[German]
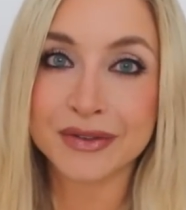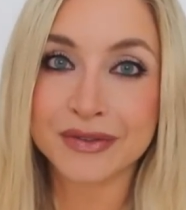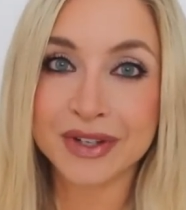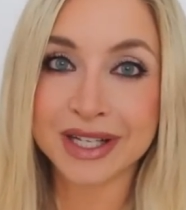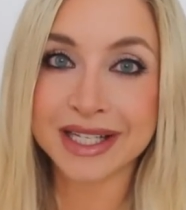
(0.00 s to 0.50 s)

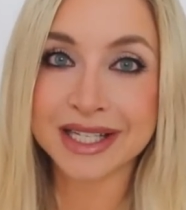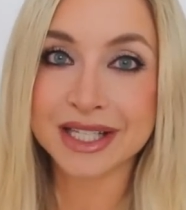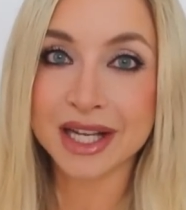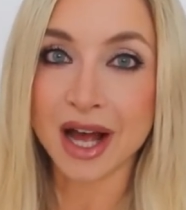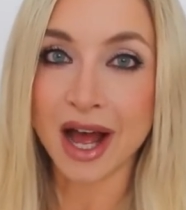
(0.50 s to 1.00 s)

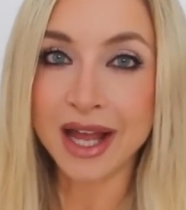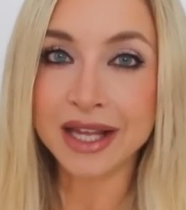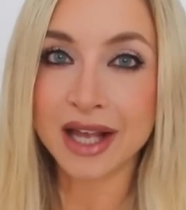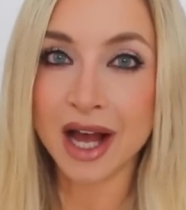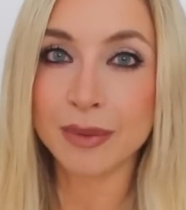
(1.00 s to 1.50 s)
wirklich äh,
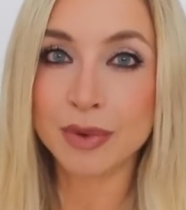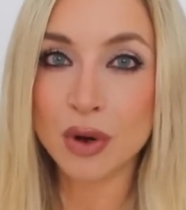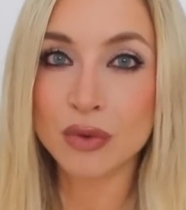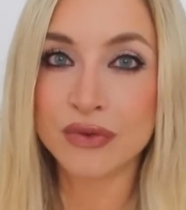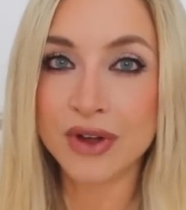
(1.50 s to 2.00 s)
High Carb,
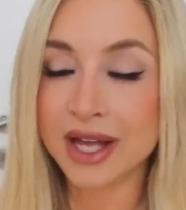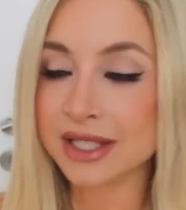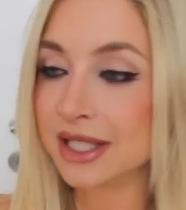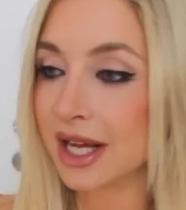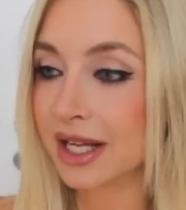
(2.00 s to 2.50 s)
Low
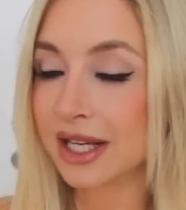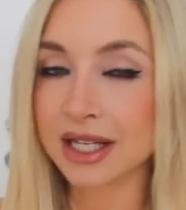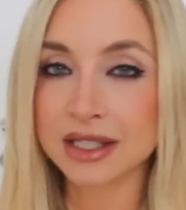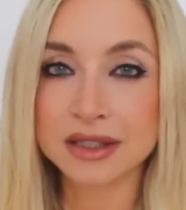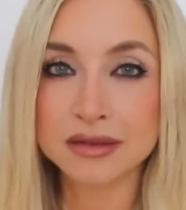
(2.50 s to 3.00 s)
Fat, ja,
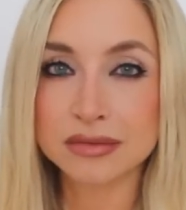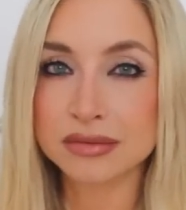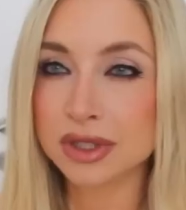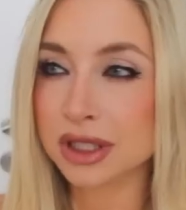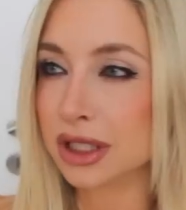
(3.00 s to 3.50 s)
dann
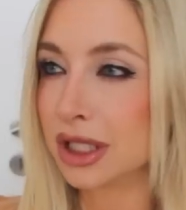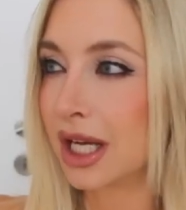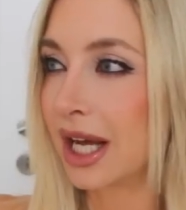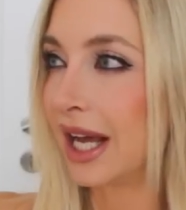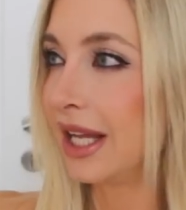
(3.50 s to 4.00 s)

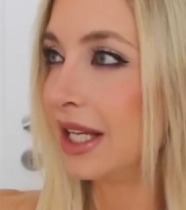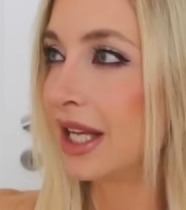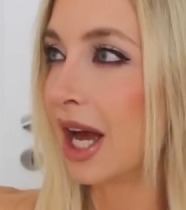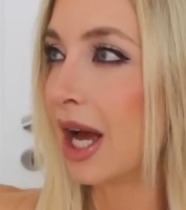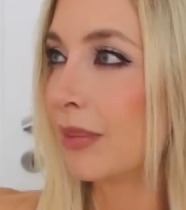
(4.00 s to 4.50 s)
äh, High
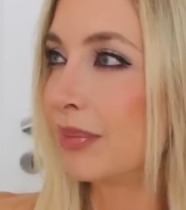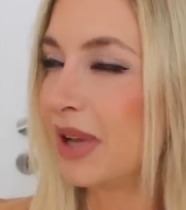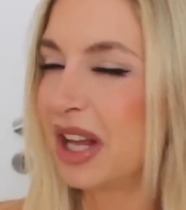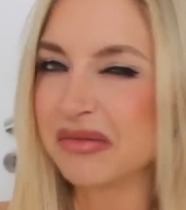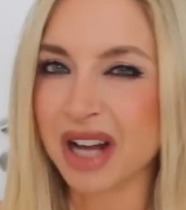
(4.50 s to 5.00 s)
Carb,
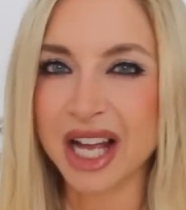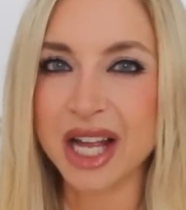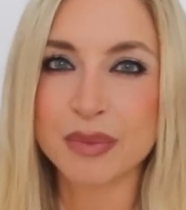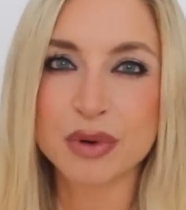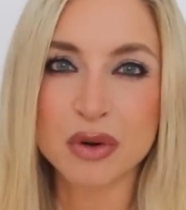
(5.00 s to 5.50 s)

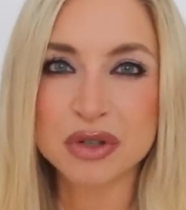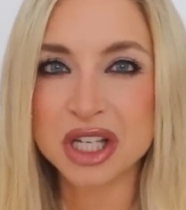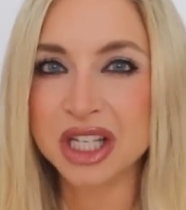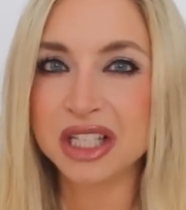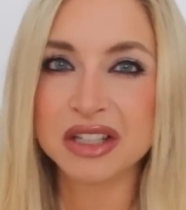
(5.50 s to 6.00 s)
Higher
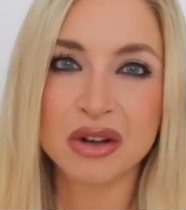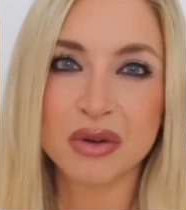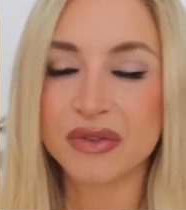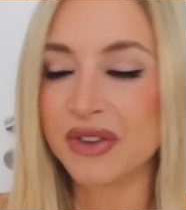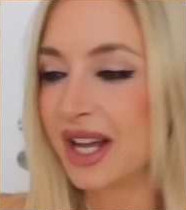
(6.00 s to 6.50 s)
Protein,
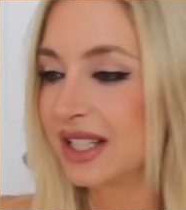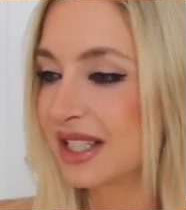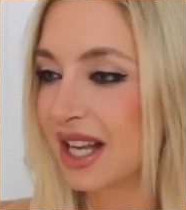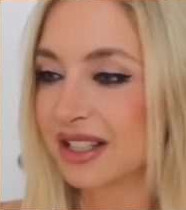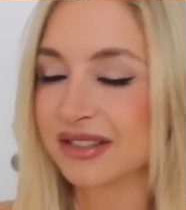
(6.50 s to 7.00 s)
Low
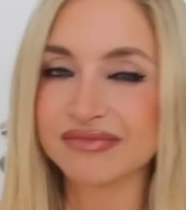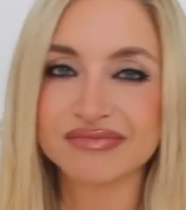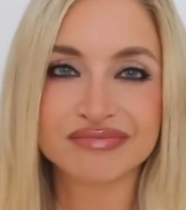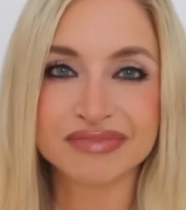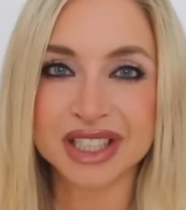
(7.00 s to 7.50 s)
Fat, dann
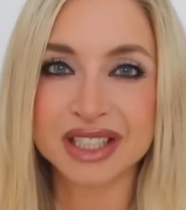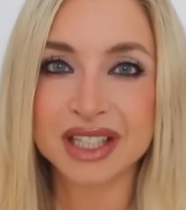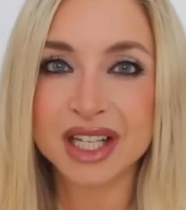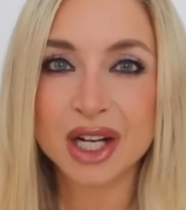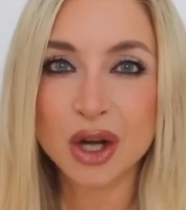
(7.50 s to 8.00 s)

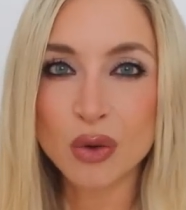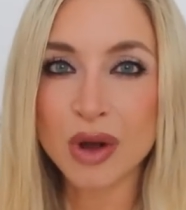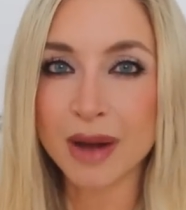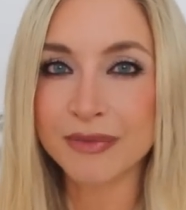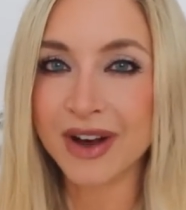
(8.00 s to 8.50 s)
ne? Low
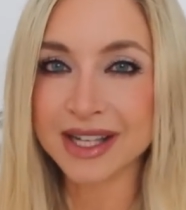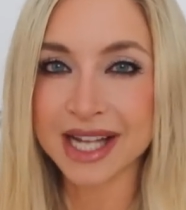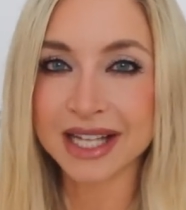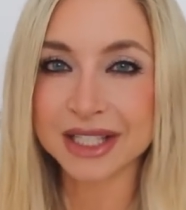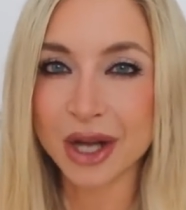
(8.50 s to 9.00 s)
Carb
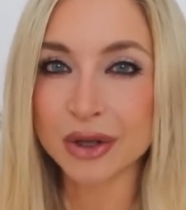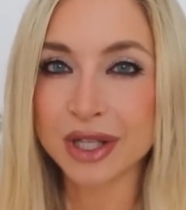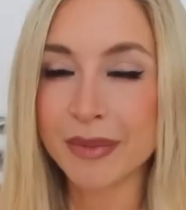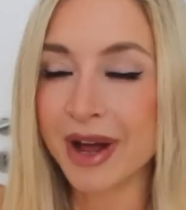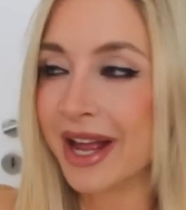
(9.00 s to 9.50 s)
Phase hatte ich auch
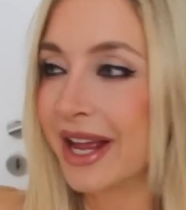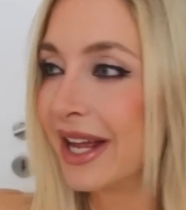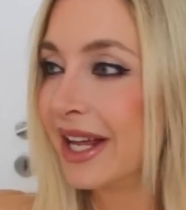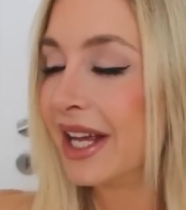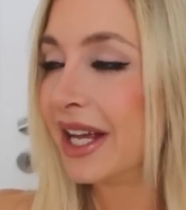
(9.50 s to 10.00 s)
dabei,
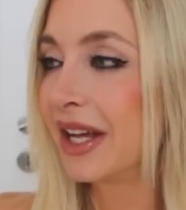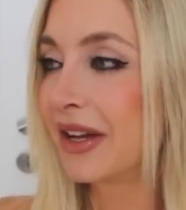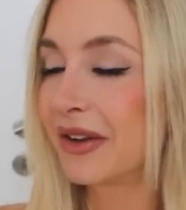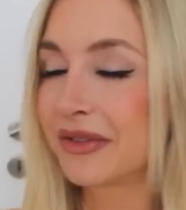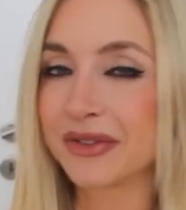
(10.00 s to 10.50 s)

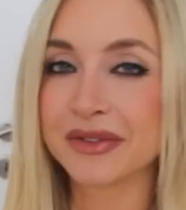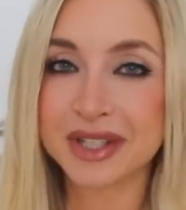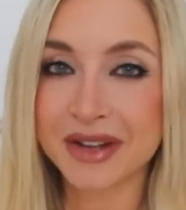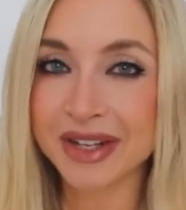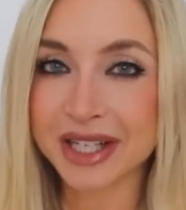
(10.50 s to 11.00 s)
äh,
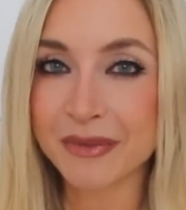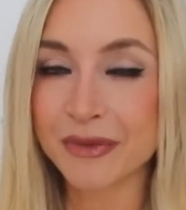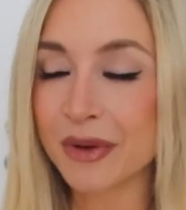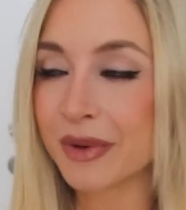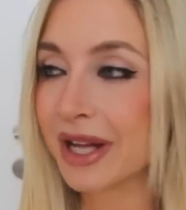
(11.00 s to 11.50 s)
in der
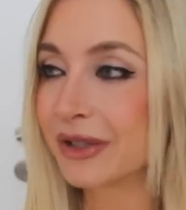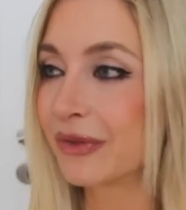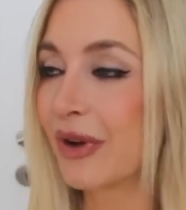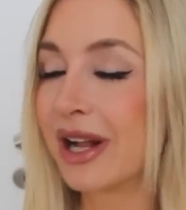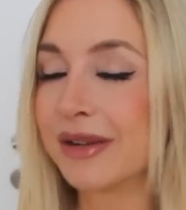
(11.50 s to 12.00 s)

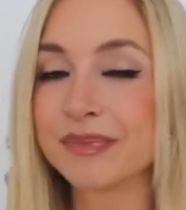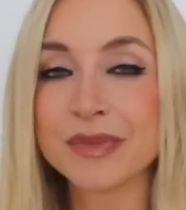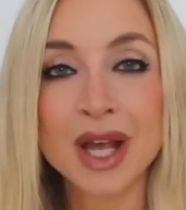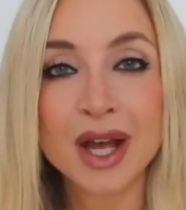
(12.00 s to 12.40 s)
Wettkampfvorbereitung vor allem.